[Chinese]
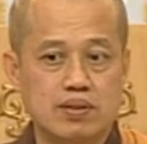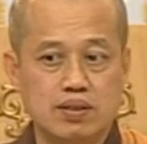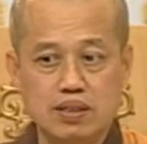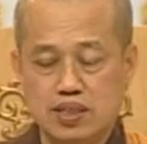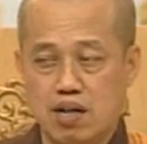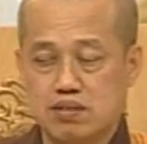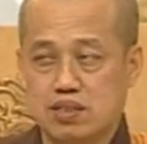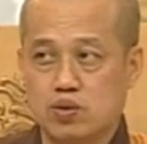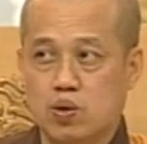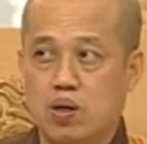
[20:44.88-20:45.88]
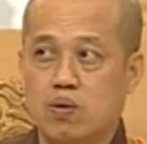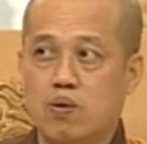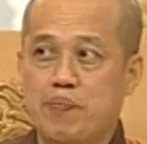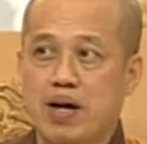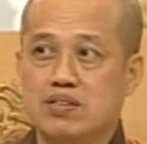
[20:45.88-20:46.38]
你一下子说
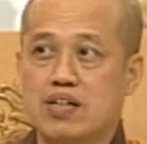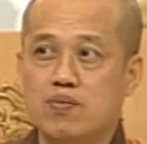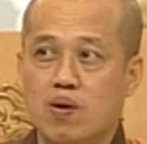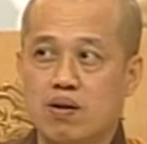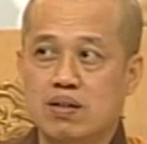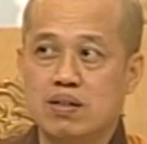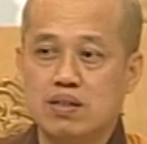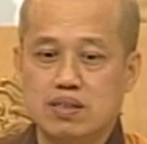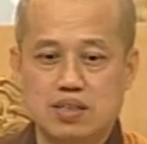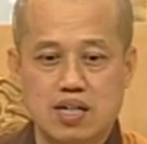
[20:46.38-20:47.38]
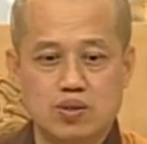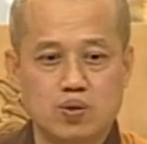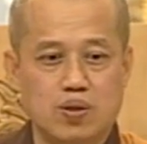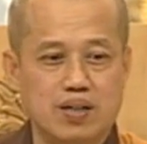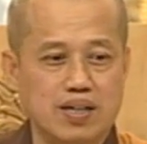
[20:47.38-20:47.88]
我不要成佛，一下子
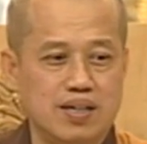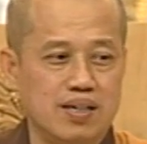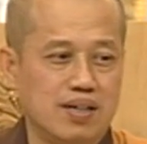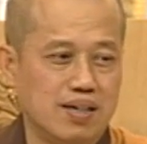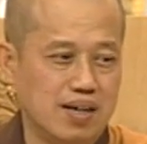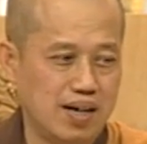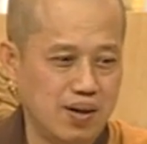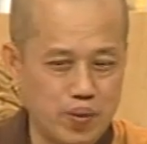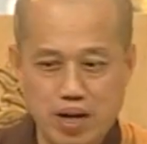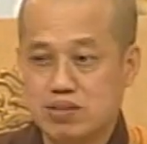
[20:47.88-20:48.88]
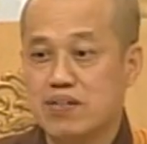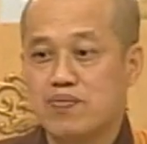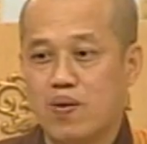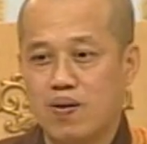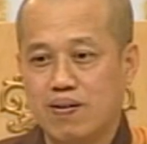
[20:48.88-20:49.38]
说呢？啊！我要成
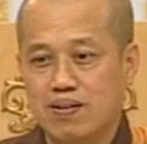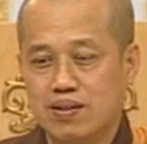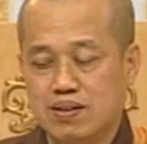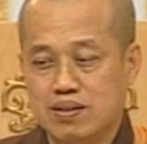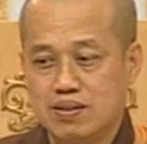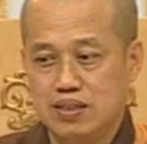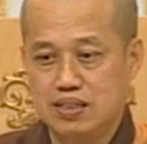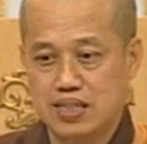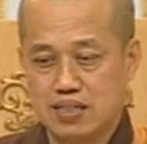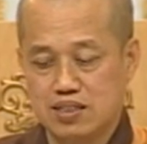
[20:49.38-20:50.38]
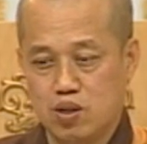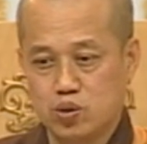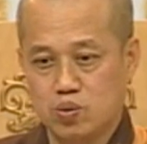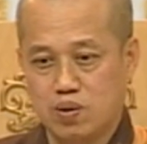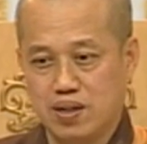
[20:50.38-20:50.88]
佛，你一下子又
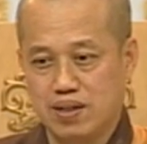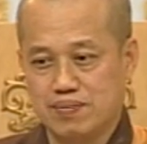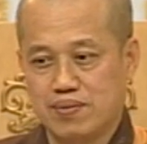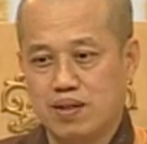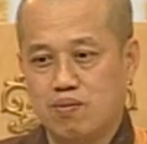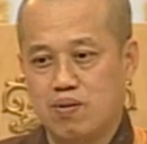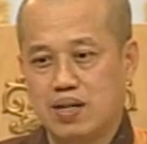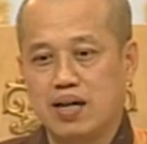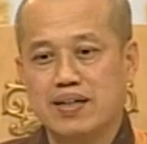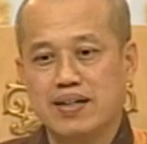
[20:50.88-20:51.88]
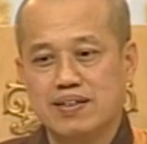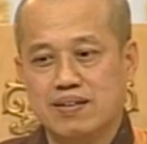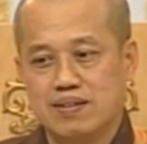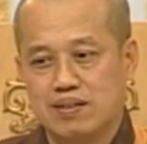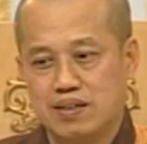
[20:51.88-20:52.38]
说呢？我看呢，
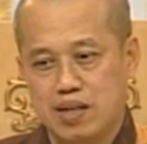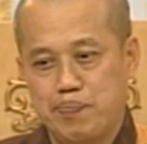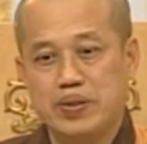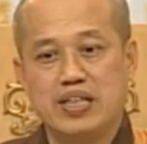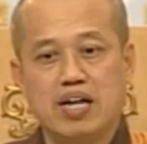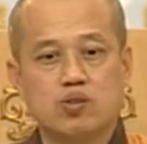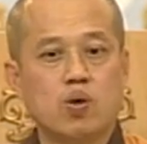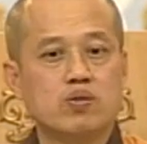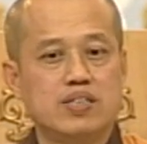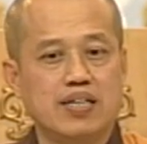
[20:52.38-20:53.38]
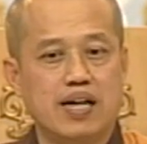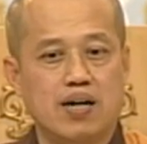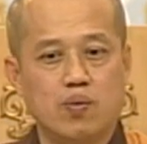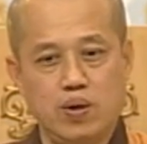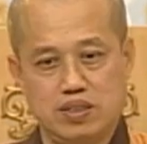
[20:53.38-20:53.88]
也不一定要受戒啊，
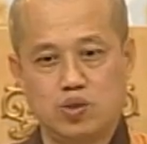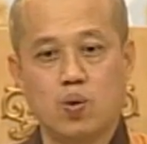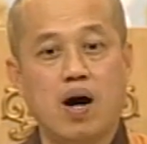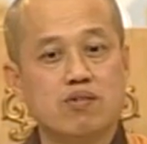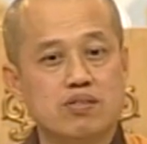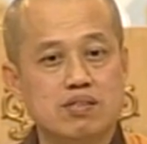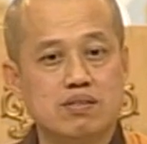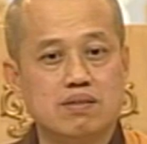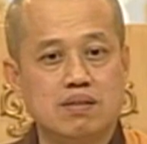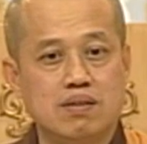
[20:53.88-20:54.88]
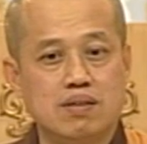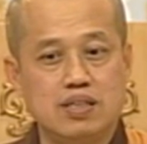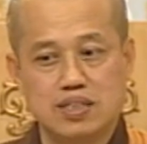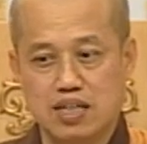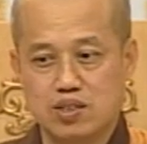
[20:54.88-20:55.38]
我也是做好事。
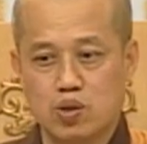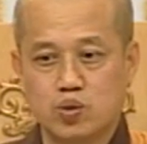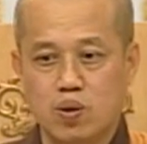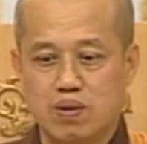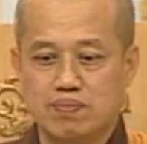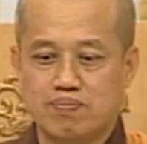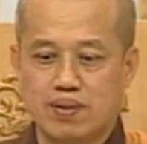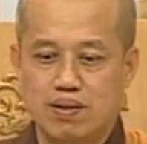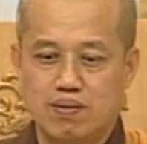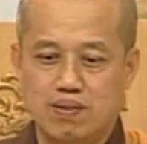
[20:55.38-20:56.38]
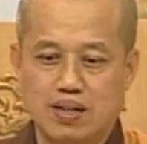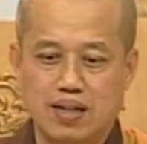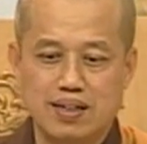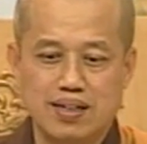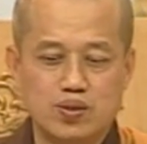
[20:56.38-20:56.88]
一下子又说，我
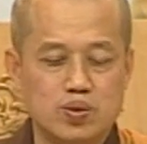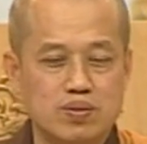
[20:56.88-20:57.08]
看呢，